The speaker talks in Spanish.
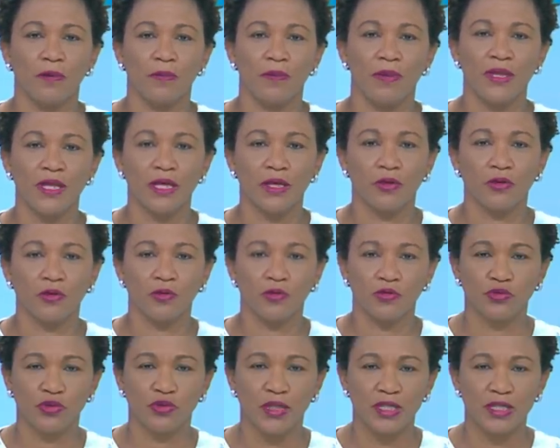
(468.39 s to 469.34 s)
pidiendo
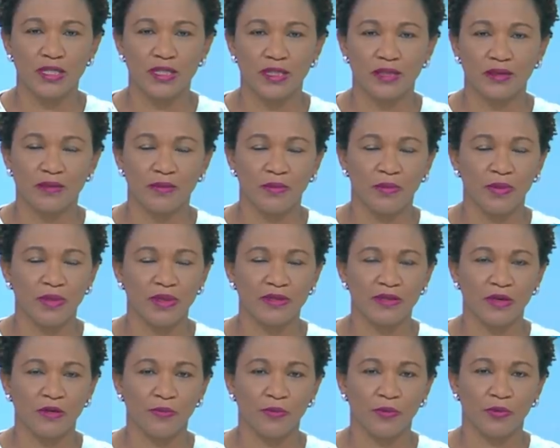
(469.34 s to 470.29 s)
justicia, se
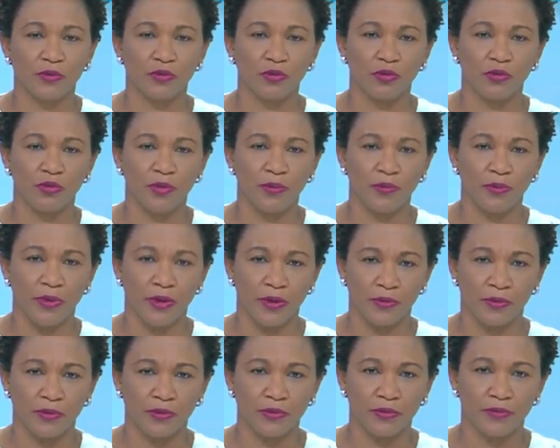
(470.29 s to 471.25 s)
movilizaron por todo el
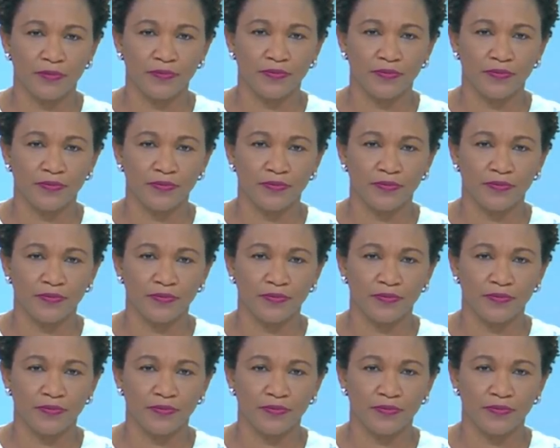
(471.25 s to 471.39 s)
pueblo.